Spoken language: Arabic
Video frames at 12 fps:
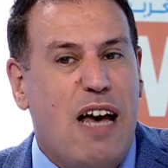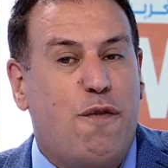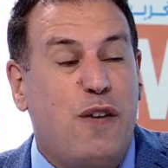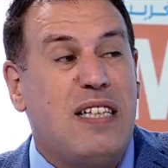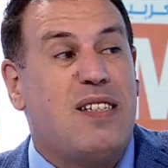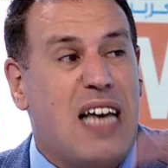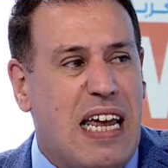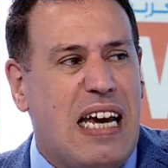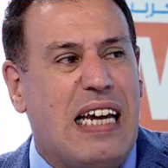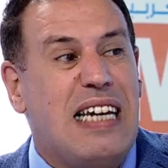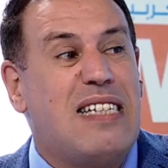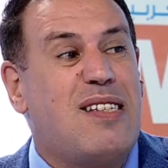في
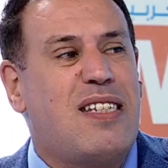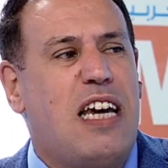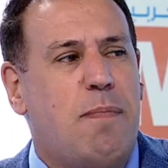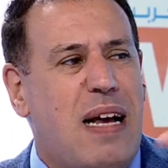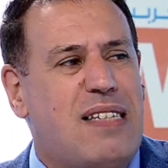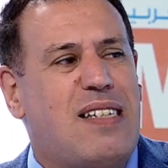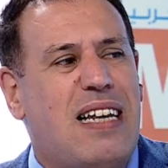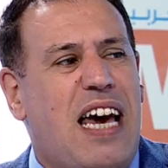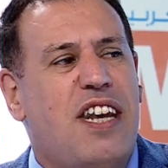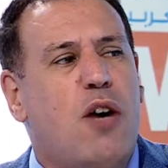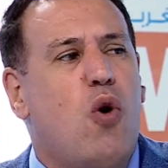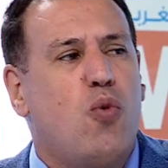التاريخ لاستعمال
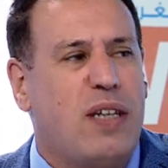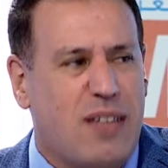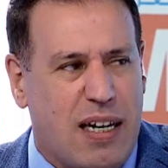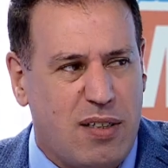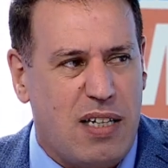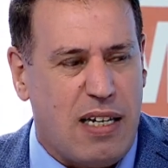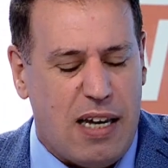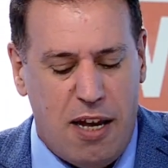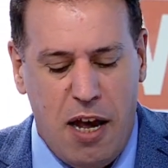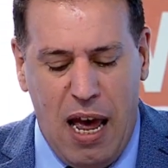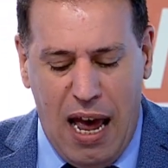سلاح نووي تكتيكي